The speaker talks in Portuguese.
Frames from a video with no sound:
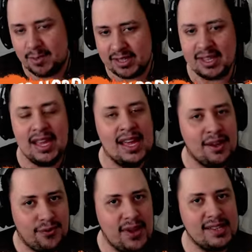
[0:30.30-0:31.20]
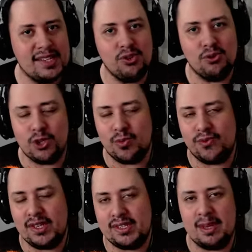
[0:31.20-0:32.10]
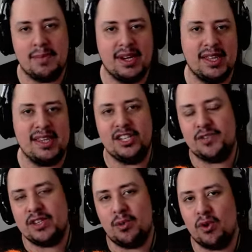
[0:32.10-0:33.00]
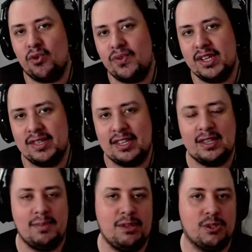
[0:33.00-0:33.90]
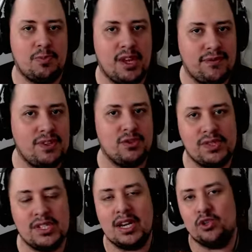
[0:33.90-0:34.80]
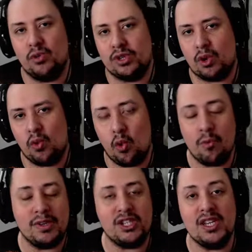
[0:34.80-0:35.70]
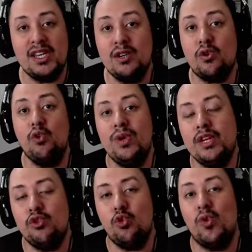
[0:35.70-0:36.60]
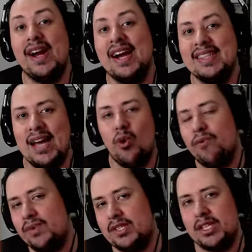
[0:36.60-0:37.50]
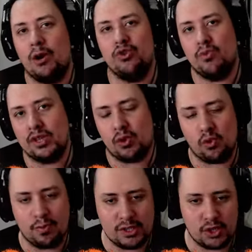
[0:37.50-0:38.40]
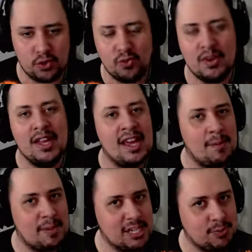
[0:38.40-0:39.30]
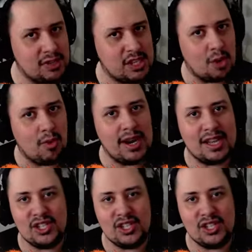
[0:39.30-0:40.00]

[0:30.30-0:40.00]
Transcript: Games fez aí no último fim de semana e a gente vai dar uma conferida aqui também nos perfis oficiais do Mortal Kombat, incluindo o canal oficial do Mortal Kombat 1 para a gente poder dar uma